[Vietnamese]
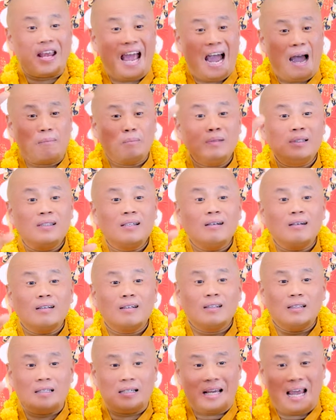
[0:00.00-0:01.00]
giảm sức,
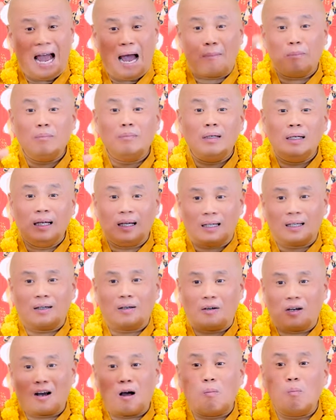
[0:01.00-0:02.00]
giảm
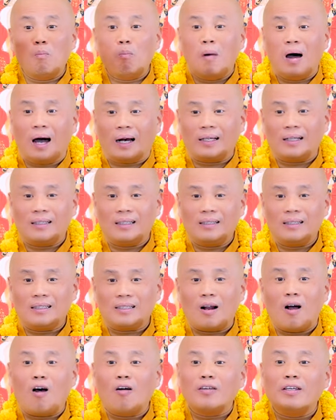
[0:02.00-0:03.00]
lực không mệt
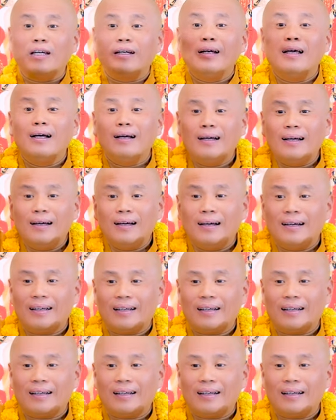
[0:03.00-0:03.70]
so với đứng.